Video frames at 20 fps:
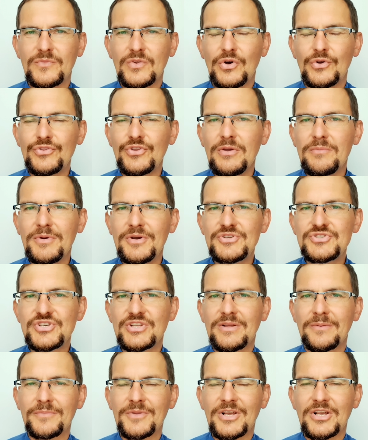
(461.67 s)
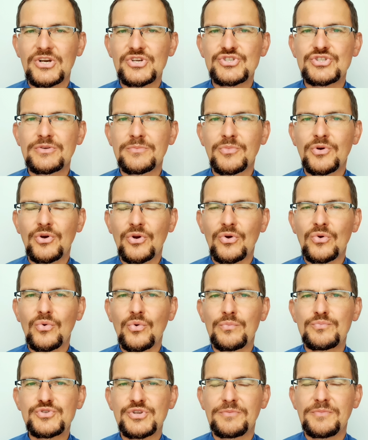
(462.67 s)
On nie będzie nam na każdym
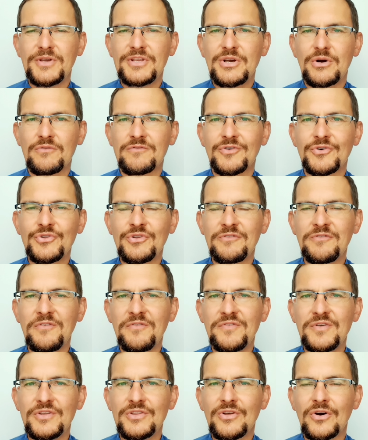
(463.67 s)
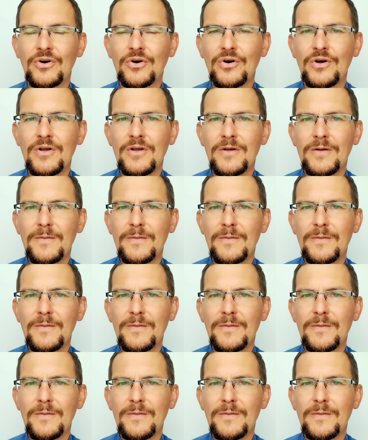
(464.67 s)
kroku przemieniał wody w wino,